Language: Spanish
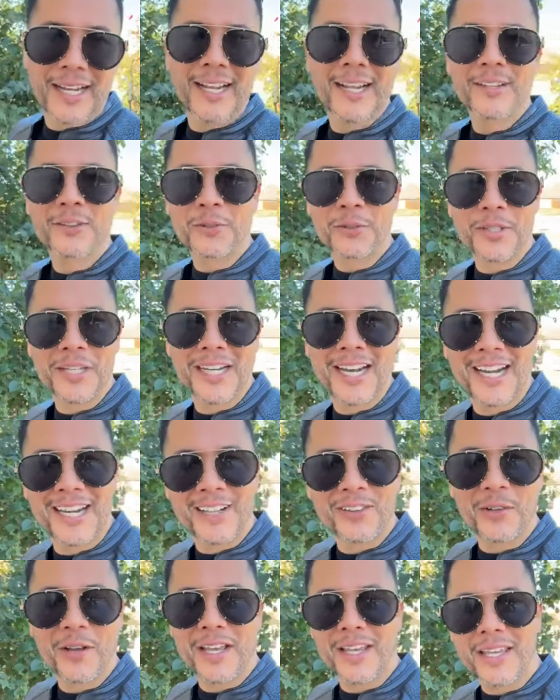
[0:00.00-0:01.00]
por tener tu
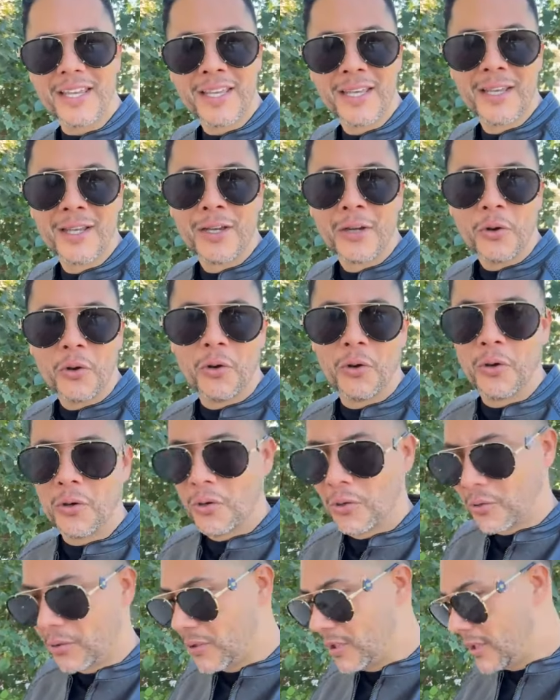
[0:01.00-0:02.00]
dinerito ahí,
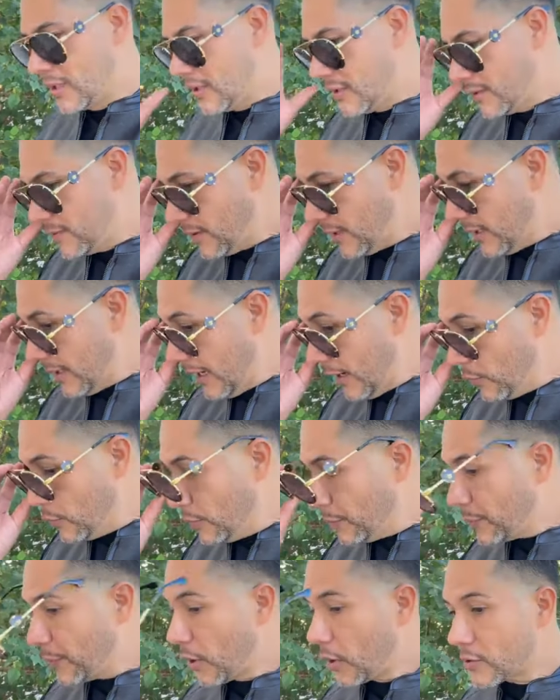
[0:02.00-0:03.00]
o eh,
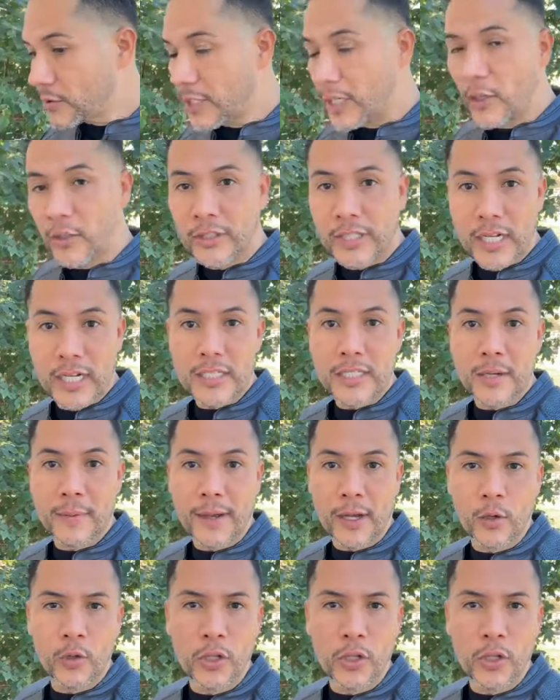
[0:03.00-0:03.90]
aún peor si lo tienes